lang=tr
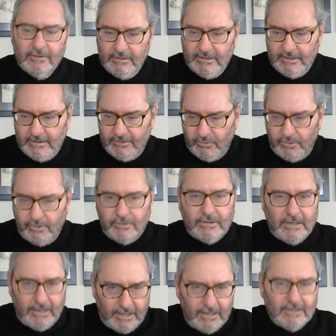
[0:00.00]
Ee,
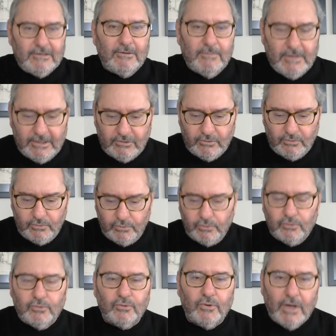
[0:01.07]
orada hakimiyeti
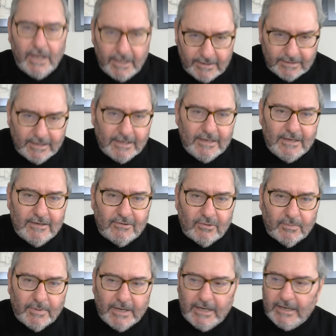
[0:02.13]
kurduğu andan
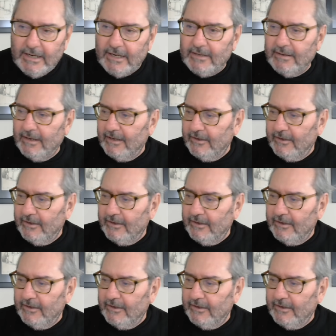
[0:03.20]
itibaren